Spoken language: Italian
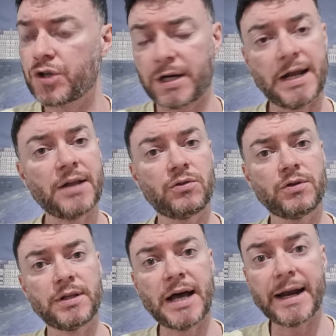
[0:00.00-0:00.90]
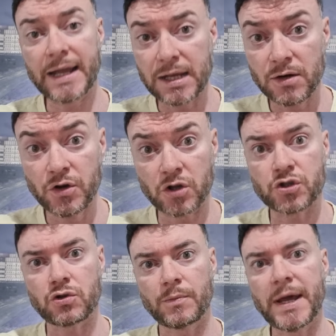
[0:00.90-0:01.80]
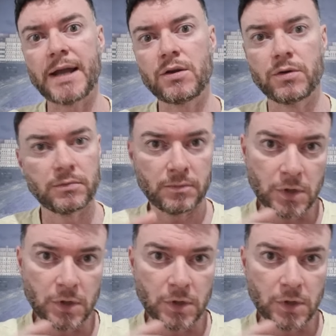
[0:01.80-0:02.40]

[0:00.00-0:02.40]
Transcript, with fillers: cercando di dare il nostro meglio